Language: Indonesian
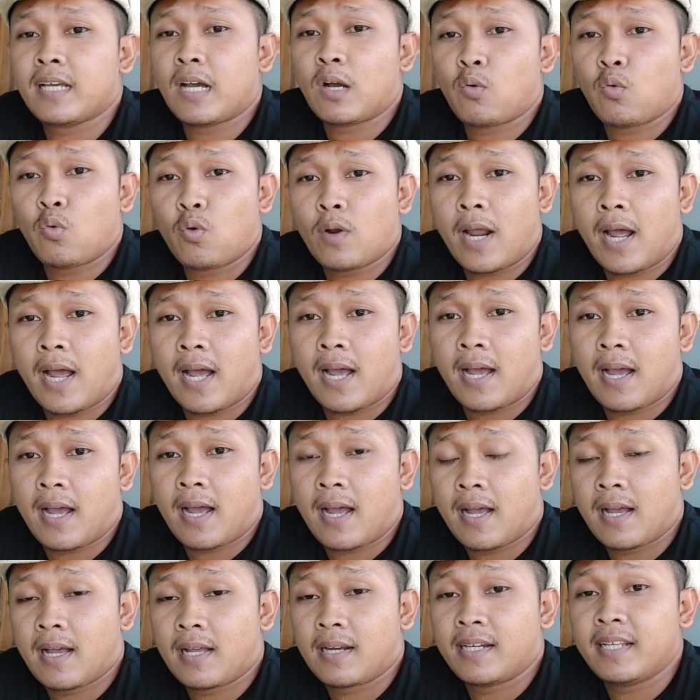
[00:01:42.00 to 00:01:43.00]
jika kurang
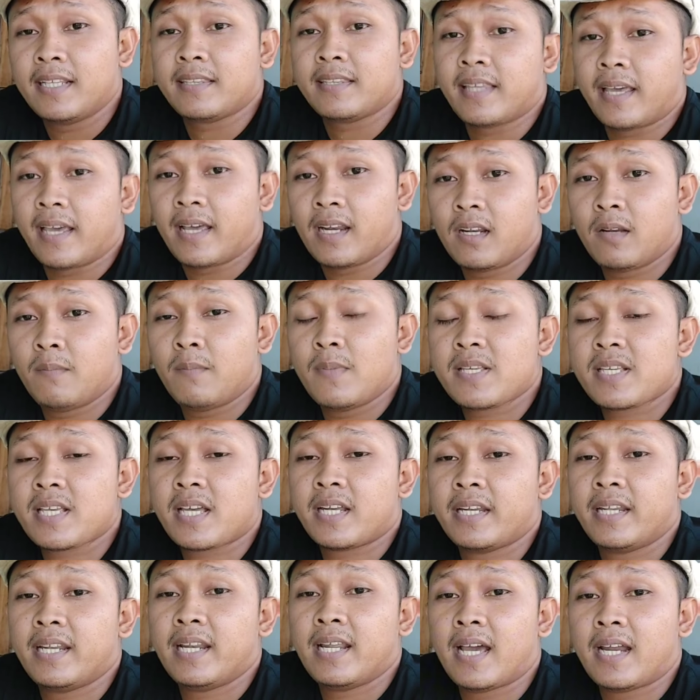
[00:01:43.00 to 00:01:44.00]
detail
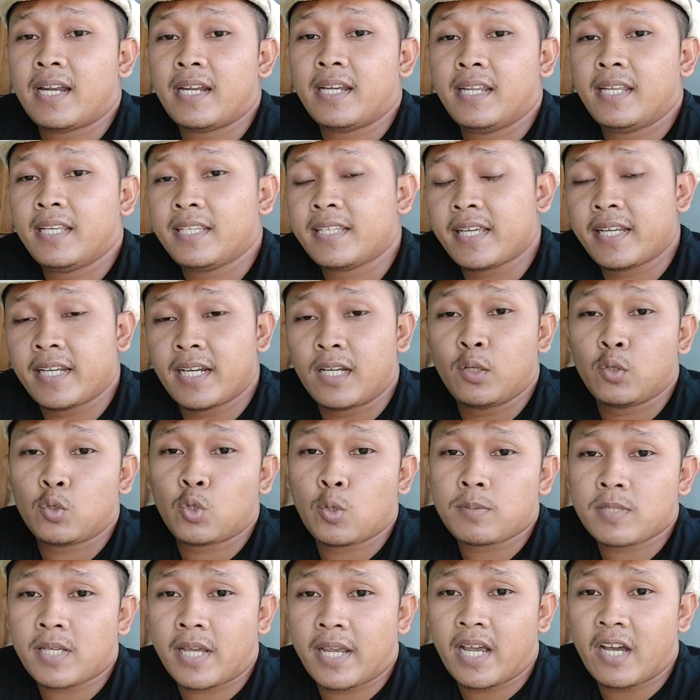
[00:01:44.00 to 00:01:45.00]
bisa dilihat di channel
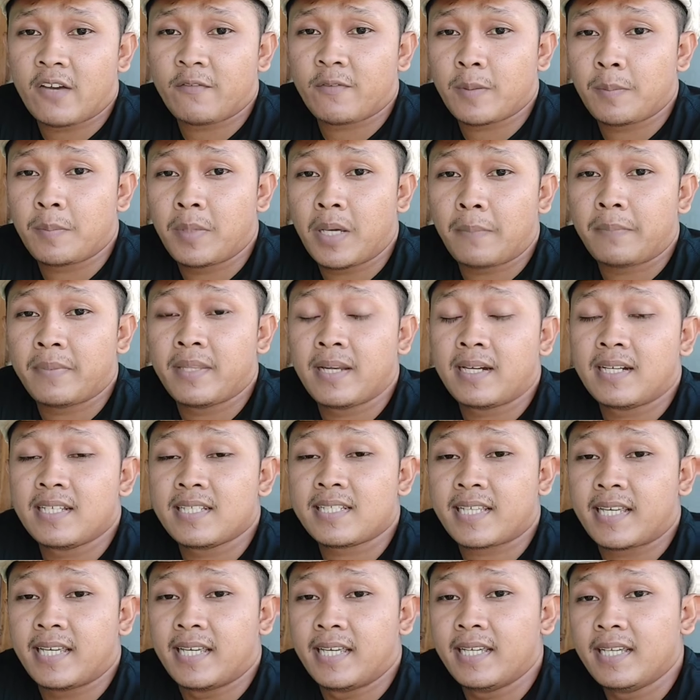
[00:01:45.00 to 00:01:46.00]
youtube saya Febri Abdul
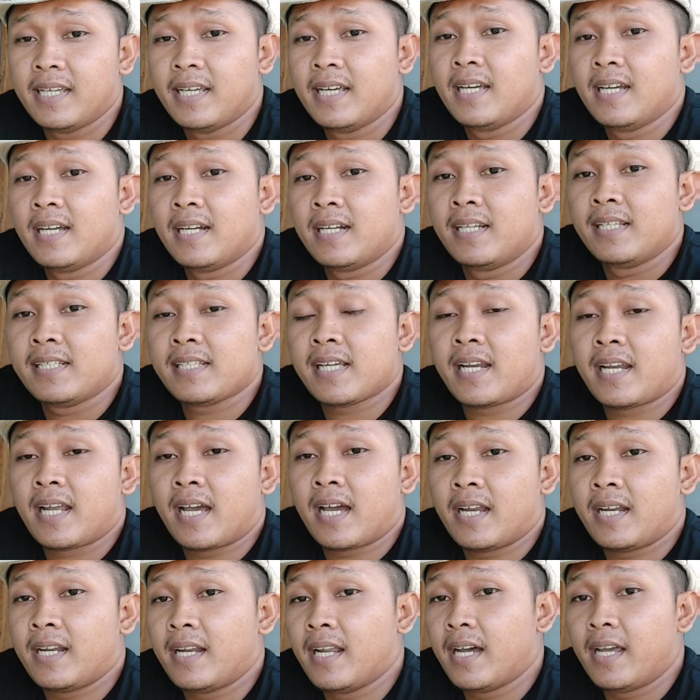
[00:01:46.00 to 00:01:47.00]
di
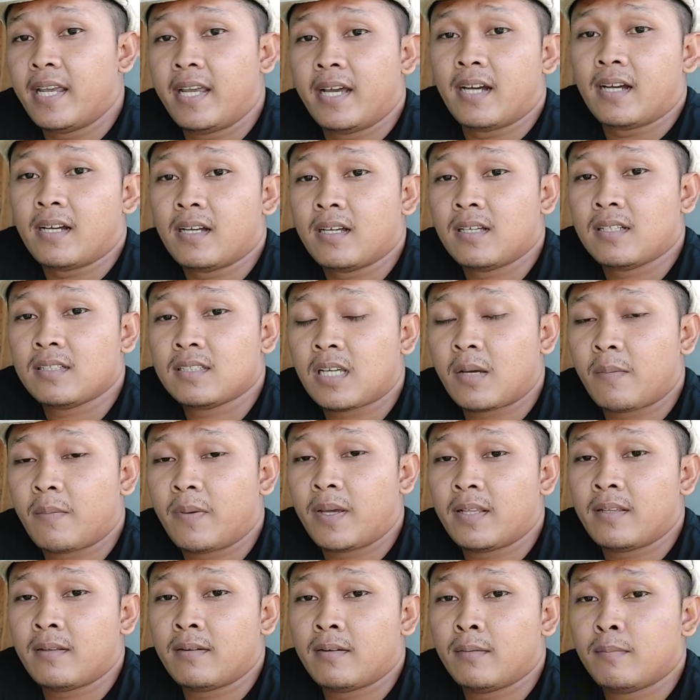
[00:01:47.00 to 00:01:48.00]
sana ada ya
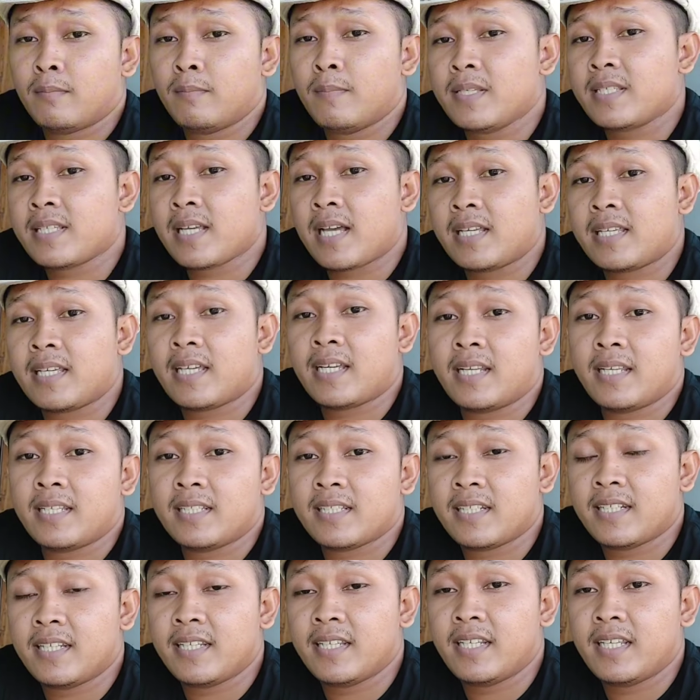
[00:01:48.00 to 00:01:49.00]
sampean bisa cari
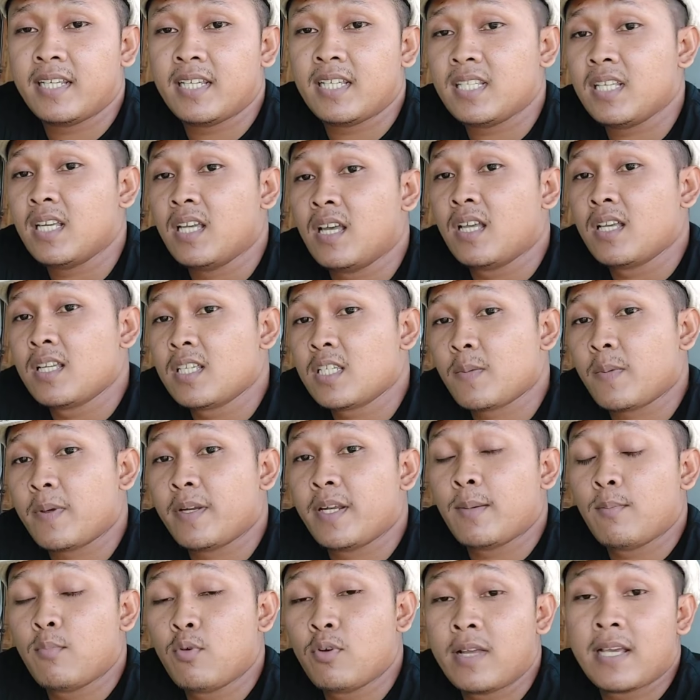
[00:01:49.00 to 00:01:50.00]
sendiri
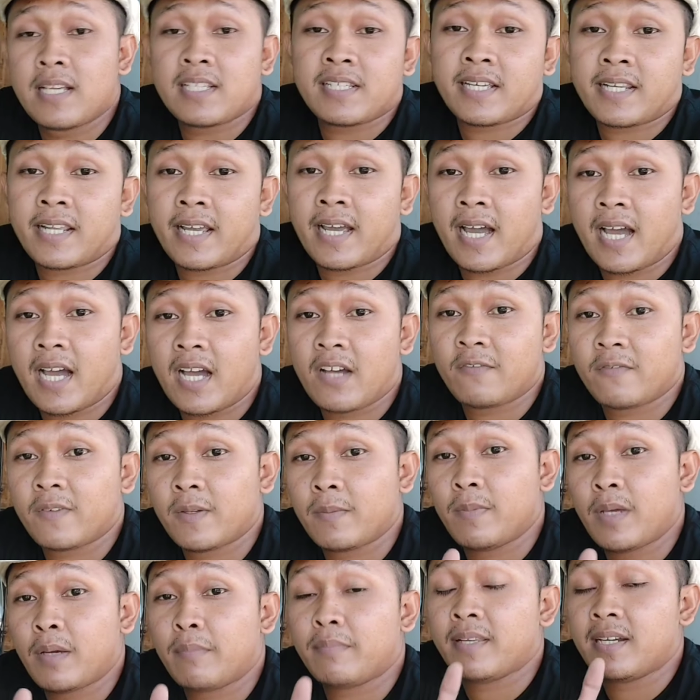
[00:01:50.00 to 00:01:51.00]
sepeda Bugis seri H
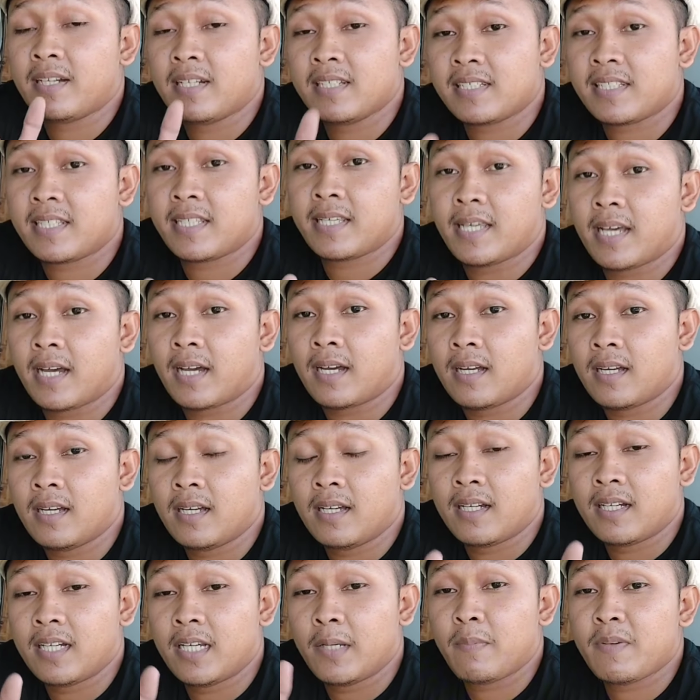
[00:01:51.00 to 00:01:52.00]
Febi Abdul Rizki ya
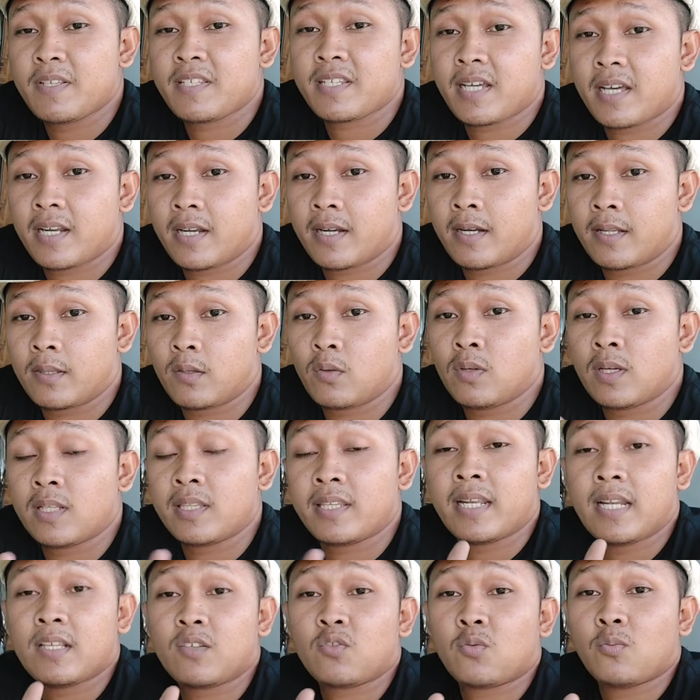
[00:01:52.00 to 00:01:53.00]
di pencarian itu
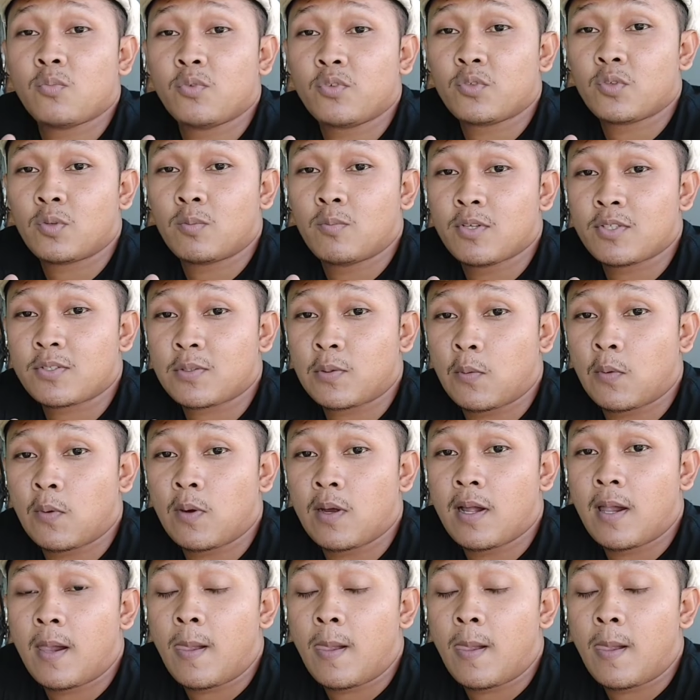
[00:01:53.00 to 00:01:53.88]
nanti langsung muncul bosku